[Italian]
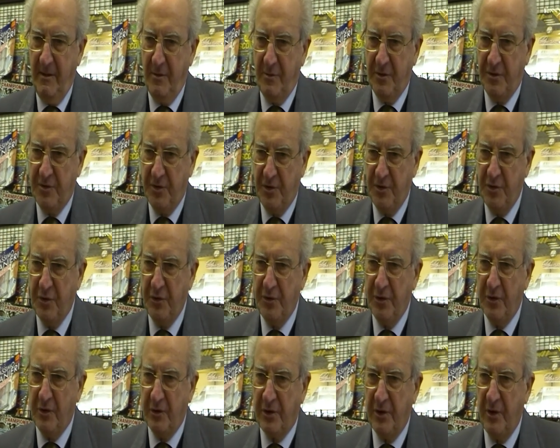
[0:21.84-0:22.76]
In questi
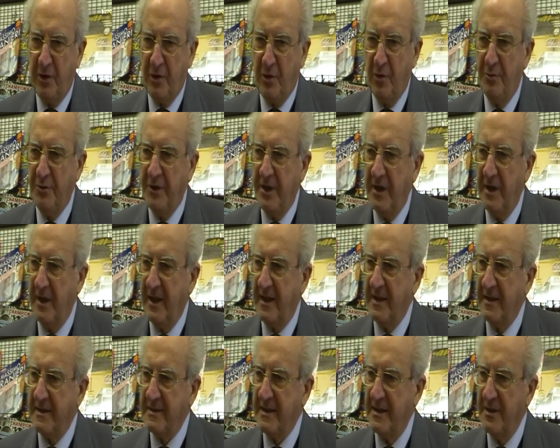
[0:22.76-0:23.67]
giorni, oltre alle comunali
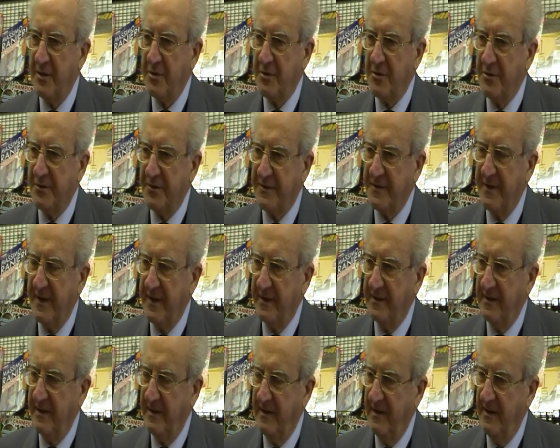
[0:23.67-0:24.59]
a Casanare, sono
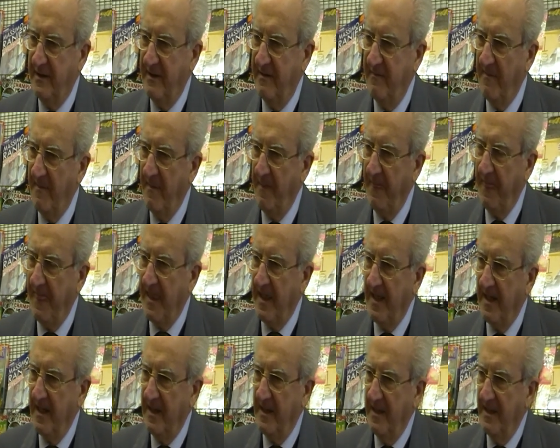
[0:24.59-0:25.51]
state
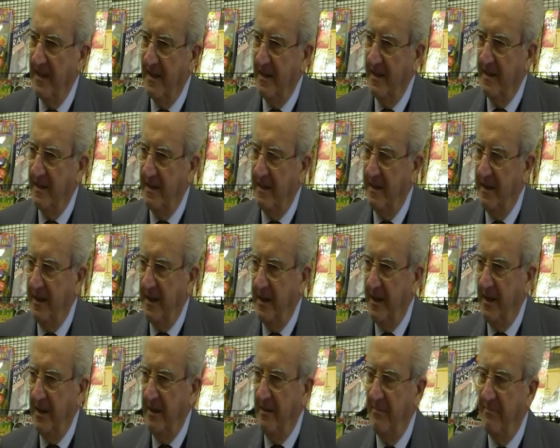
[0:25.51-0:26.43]

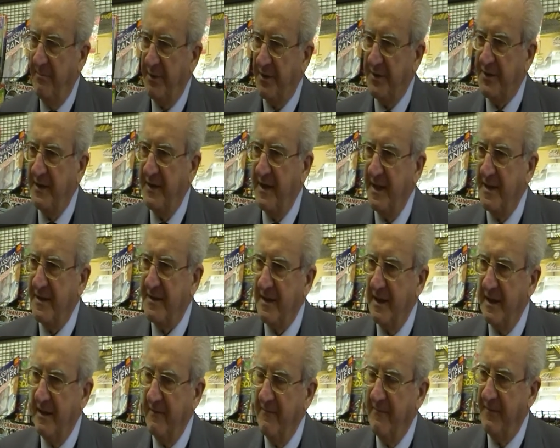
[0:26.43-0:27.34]
le
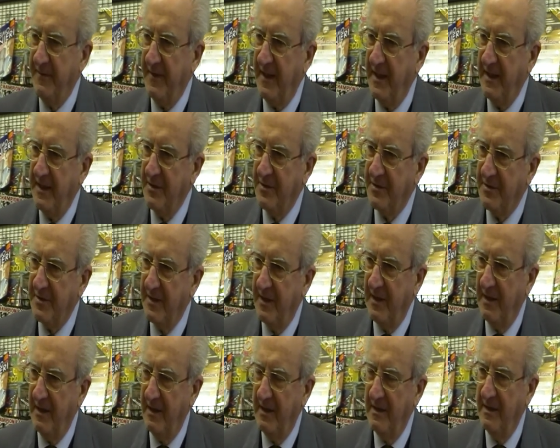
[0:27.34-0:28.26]
presidenziali in
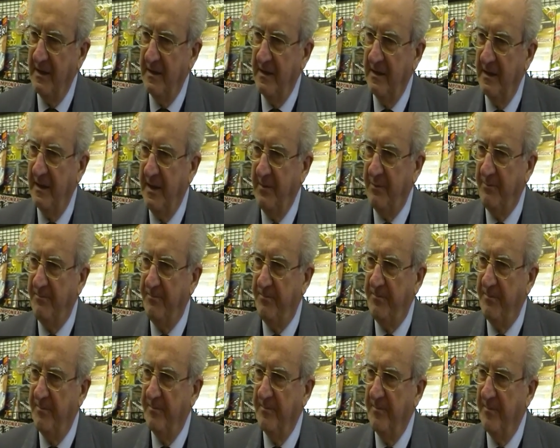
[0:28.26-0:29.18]
Francia, le
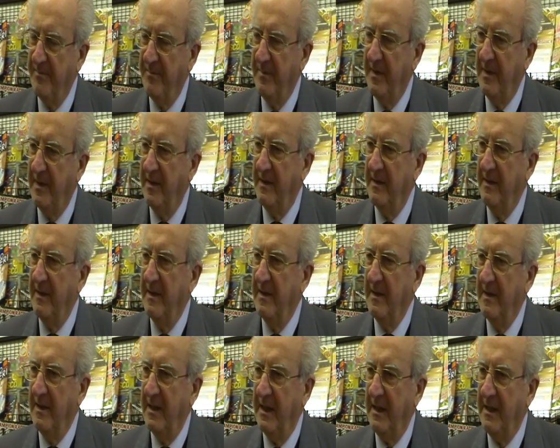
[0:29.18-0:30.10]
mh, mm,
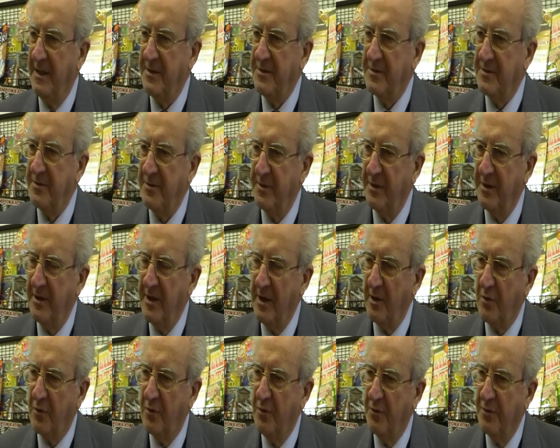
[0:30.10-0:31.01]
elezioni in
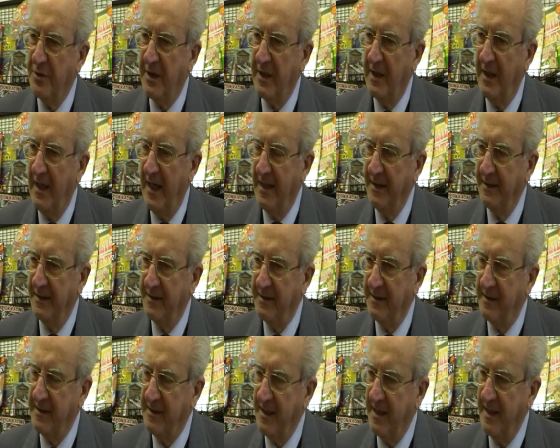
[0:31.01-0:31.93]
alcuni
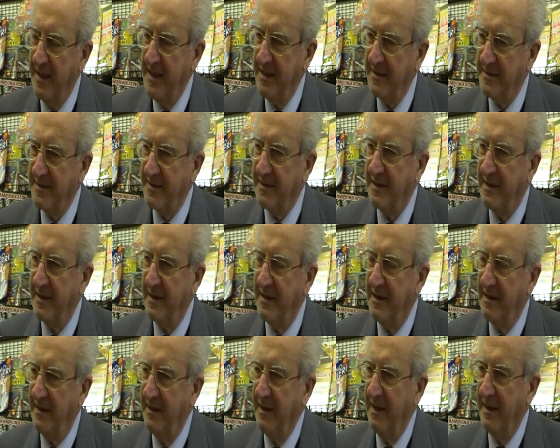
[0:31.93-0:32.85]
land
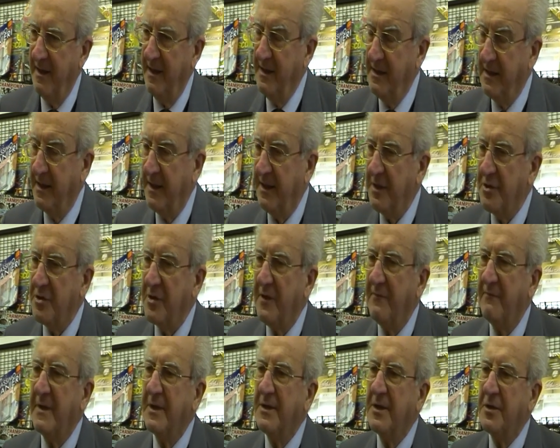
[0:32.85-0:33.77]
tedeschi, in
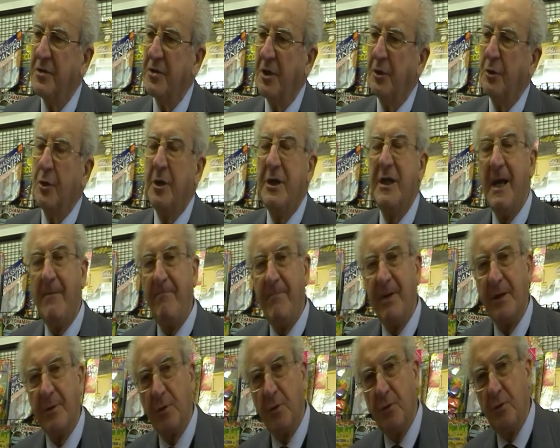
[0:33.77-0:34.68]
Grecia e via dicendo,
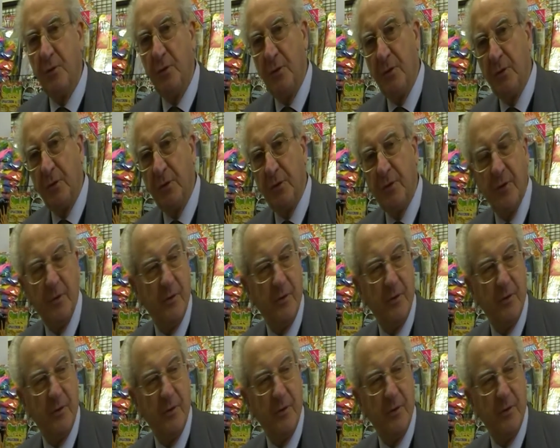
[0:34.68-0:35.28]
dappertutto